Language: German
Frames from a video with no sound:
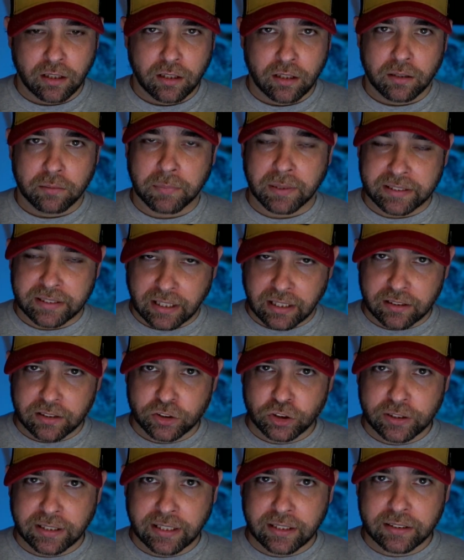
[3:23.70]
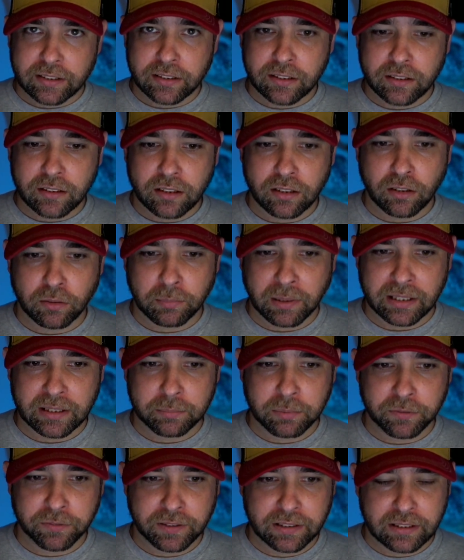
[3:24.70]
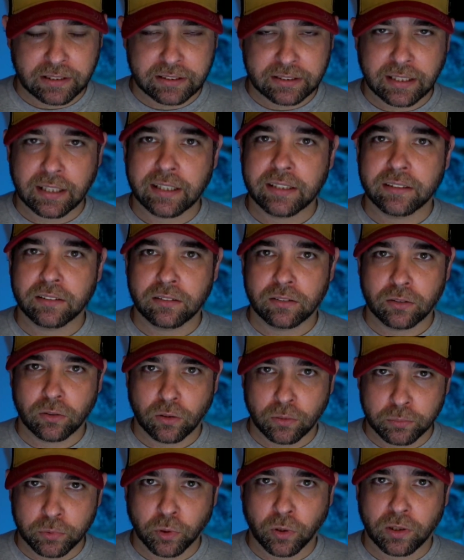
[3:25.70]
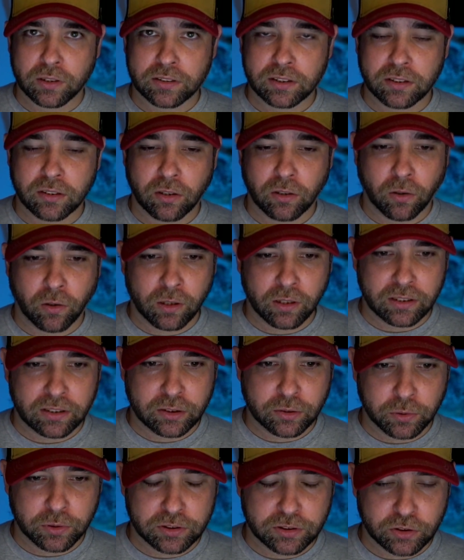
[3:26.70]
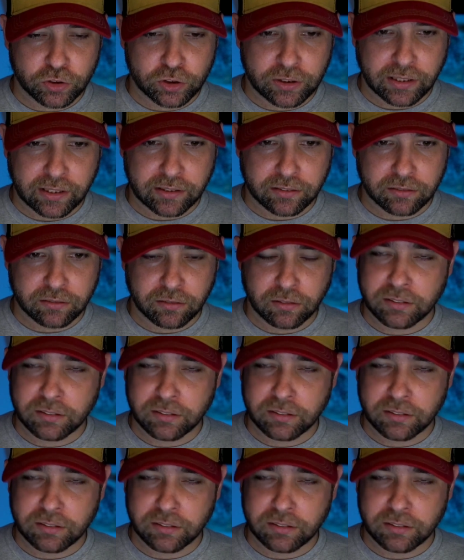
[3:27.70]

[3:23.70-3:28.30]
mentale Stärke und meine Befindlichkeiten, um dort ordentlich durchzustarten.